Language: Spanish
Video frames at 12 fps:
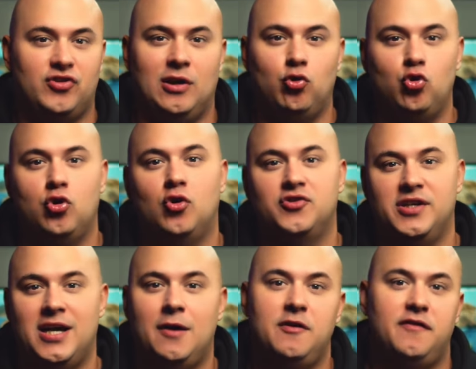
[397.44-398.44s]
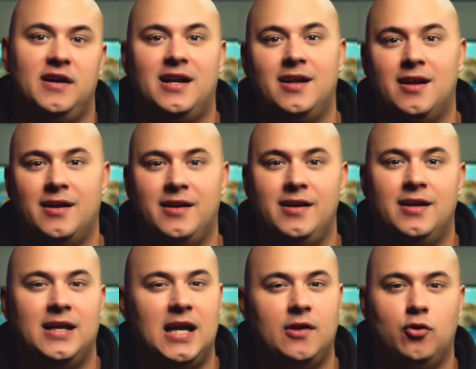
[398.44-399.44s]
saludos, José Javi Ferrer aquí,
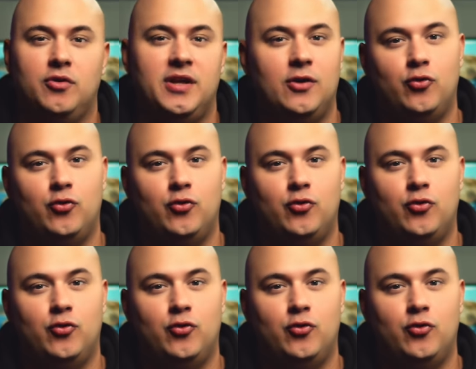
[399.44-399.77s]
creador de